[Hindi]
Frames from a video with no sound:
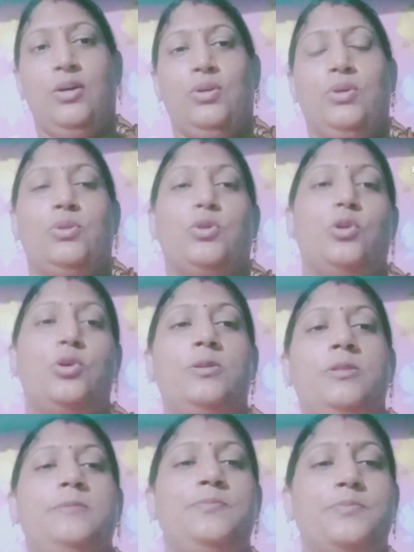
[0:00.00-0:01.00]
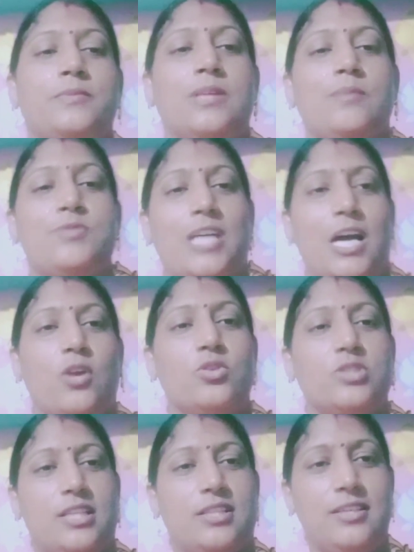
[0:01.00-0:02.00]
तो हम चार लोग
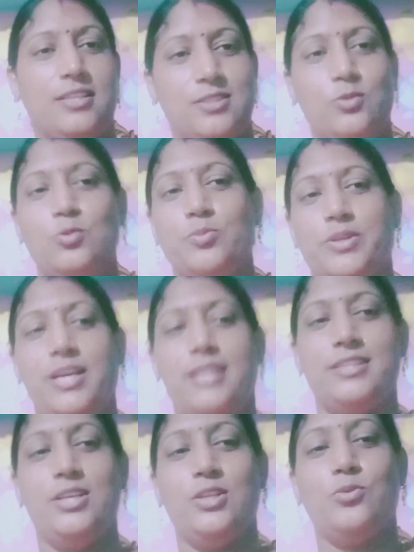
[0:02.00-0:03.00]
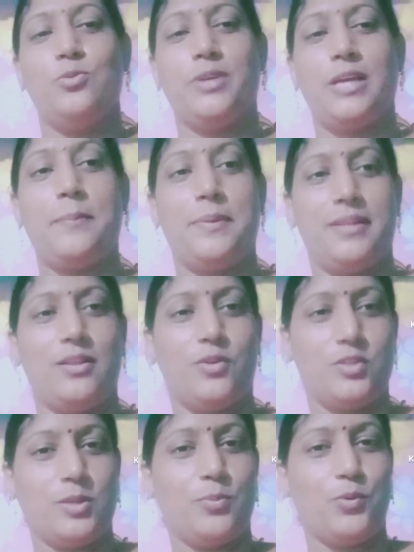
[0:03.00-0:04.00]
जाते हैं ऐसे घूम के आते हैं तो क्या पता थोड़ा सा